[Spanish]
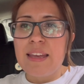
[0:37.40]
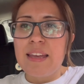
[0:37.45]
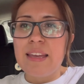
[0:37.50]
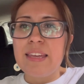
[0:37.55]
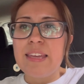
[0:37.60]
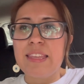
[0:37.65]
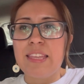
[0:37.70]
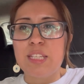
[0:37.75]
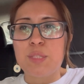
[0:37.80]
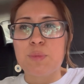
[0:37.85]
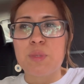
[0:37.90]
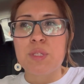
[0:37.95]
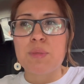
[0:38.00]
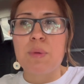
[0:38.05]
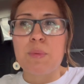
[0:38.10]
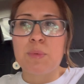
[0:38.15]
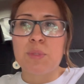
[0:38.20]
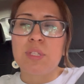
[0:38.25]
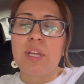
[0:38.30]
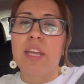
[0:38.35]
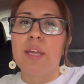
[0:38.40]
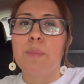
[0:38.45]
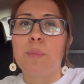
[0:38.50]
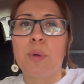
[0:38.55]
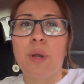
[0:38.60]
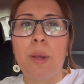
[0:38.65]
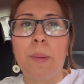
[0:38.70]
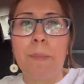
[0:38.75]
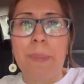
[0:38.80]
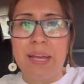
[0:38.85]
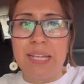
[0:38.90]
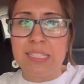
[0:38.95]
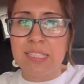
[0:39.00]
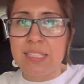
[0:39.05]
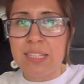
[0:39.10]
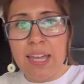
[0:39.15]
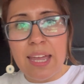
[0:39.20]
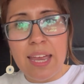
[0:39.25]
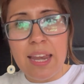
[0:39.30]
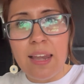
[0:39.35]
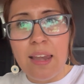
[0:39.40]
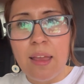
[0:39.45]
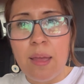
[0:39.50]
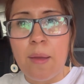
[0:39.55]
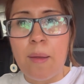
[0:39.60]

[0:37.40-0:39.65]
Y después vamos a ir por el pastel.